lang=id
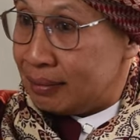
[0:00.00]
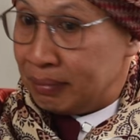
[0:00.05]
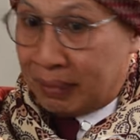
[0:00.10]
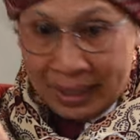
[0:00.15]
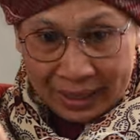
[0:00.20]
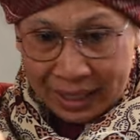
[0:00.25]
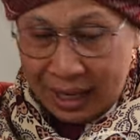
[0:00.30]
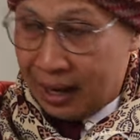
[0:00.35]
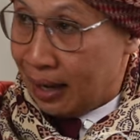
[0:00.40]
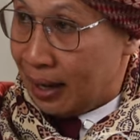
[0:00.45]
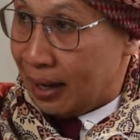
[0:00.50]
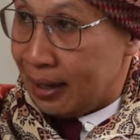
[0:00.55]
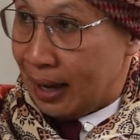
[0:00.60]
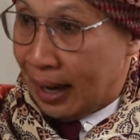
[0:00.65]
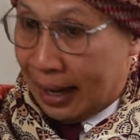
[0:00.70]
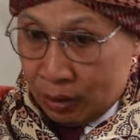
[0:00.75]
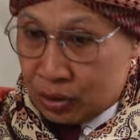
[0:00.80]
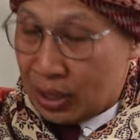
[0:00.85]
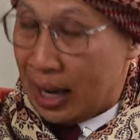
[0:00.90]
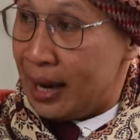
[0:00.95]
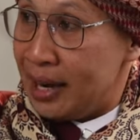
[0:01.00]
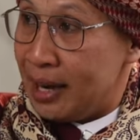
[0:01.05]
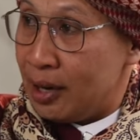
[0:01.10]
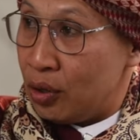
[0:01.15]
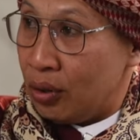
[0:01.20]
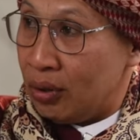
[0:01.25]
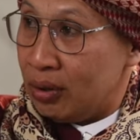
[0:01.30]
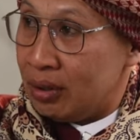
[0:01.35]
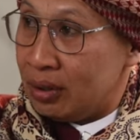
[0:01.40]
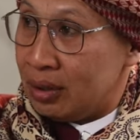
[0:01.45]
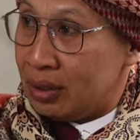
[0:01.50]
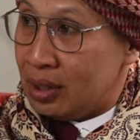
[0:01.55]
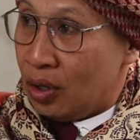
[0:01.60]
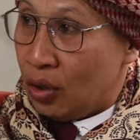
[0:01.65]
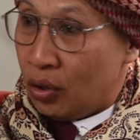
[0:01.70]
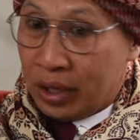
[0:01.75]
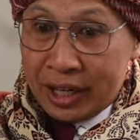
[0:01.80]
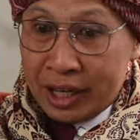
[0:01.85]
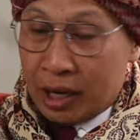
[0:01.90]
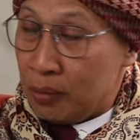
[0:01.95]
Marah harus ada dong.
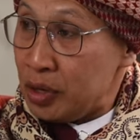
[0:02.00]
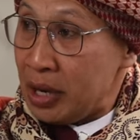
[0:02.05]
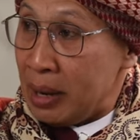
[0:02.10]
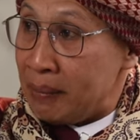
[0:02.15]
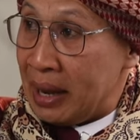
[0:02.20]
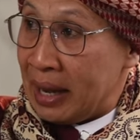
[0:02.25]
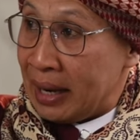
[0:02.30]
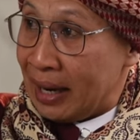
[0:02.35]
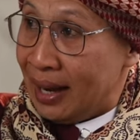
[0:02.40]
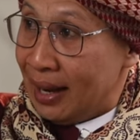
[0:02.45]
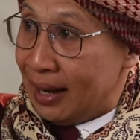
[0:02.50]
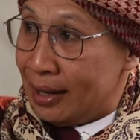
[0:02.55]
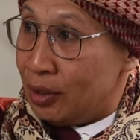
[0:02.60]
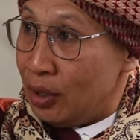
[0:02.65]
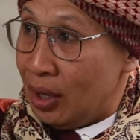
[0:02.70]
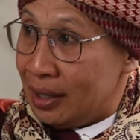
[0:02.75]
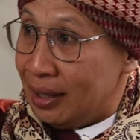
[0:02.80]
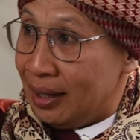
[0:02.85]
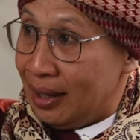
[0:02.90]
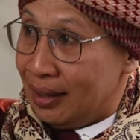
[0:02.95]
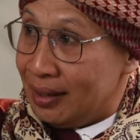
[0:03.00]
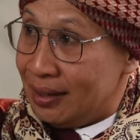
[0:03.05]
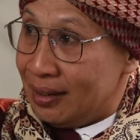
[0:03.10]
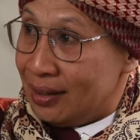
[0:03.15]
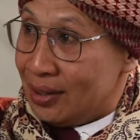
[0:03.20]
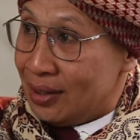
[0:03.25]
Orang yang nggak punya marah itu adalah